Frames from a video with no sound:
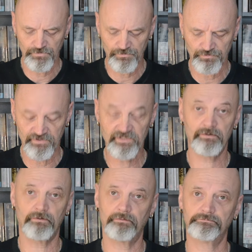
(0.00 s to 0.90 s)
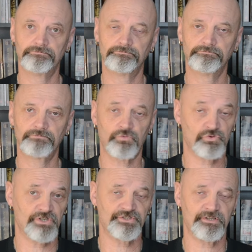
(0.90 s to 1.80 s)
je me suis dit, faut
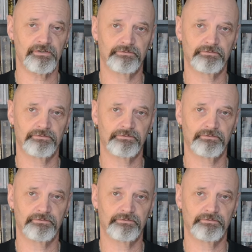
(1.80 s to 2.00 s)
que je l'achète.